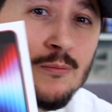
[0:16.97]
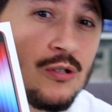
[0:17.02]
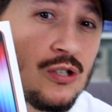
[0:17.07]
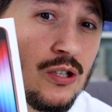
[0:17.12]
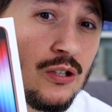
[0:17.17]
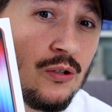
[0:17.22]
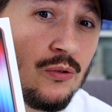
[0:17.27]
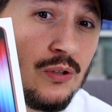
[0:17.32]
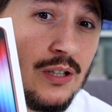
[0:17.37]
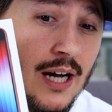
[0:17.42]

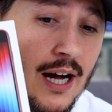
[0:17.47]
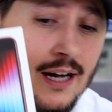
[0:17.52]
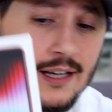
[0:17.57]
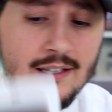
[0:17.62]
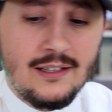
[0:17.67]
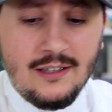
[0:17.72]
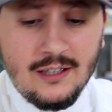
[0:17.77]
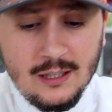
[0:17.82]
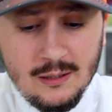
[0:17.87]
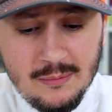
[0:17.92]
شنو داخل
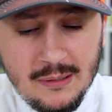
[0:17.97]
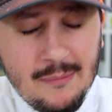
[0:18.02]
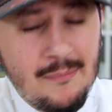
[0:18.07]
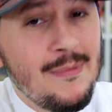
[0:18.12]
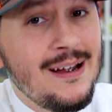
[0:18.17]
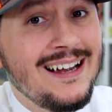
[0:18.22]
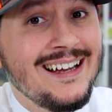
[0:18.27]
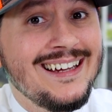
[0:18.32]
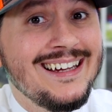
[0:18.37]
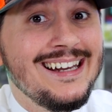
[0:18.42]
العلبه
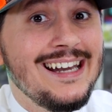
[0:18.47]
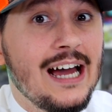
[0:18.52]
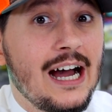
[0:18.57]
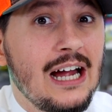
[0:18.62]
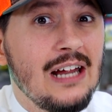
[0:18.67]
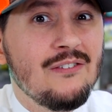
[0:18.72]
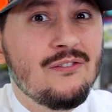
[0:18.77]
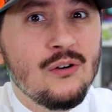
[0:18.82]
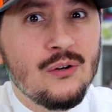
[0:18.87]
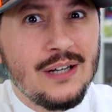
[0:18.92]
مع
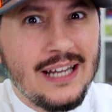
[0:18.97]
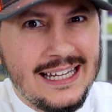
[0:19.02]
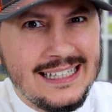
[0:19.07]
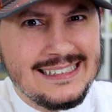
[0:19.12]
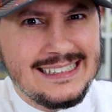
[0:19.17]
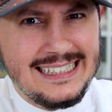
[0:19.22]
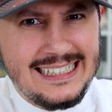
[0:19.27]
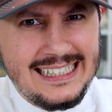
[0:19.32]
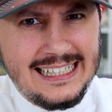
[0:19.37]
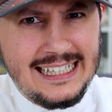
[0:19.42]
الايفون
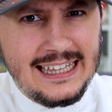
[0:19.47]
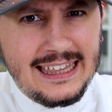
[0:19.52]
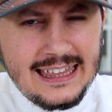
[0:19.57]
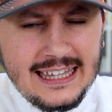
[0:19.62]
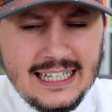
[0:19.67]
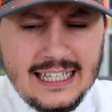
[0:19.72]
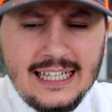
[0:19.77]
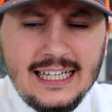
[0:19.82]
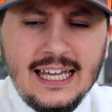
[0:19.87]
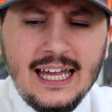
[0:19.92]
اس اي
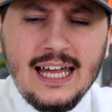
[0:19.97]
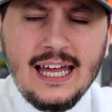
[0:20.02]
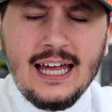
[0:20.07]
3